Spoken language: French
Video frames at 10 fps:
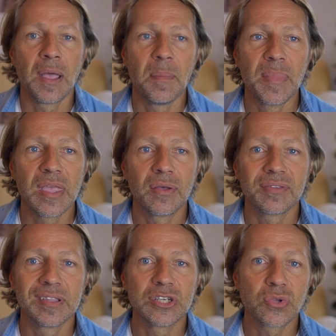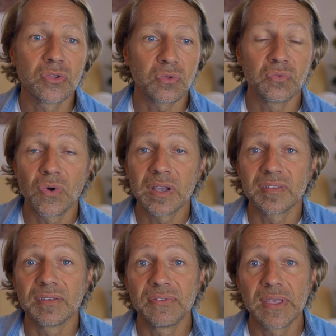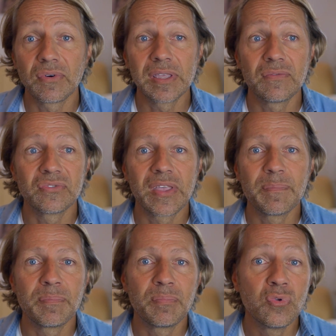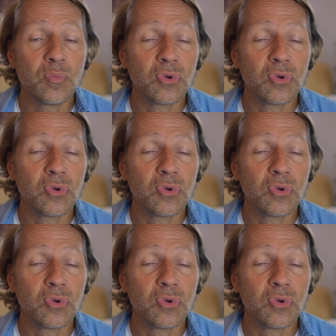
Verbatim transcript: Mais euh, c'est des choses, une fois que c'est fait, vous voyez, vous n'avez plus